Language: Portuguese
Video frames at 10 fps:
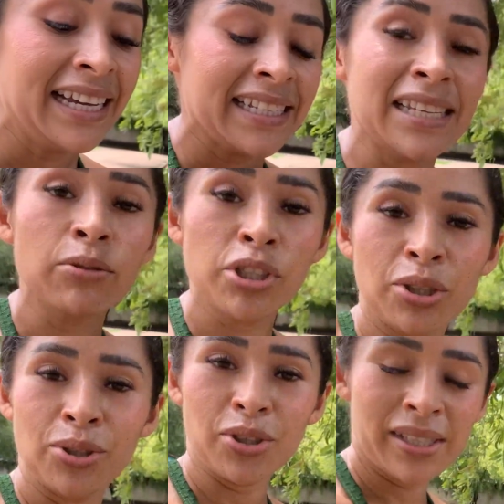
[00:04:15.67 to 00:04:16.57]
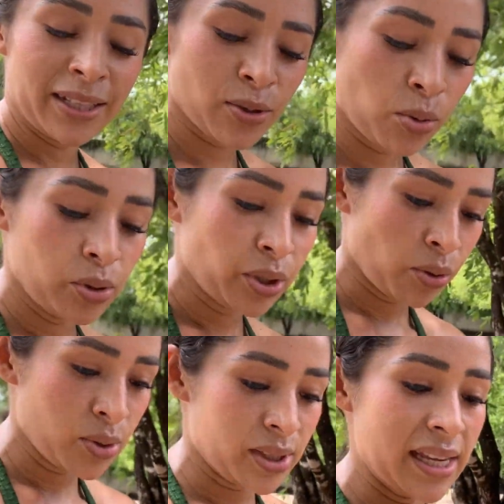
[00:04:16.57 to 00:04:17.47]
Cinco tiros de 800 concluído
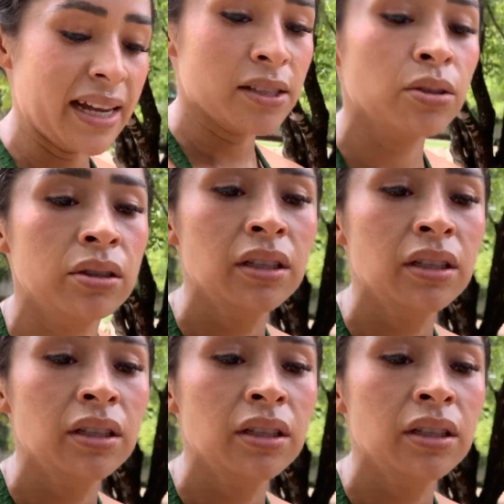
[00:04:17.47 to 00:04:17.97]
com sucesso.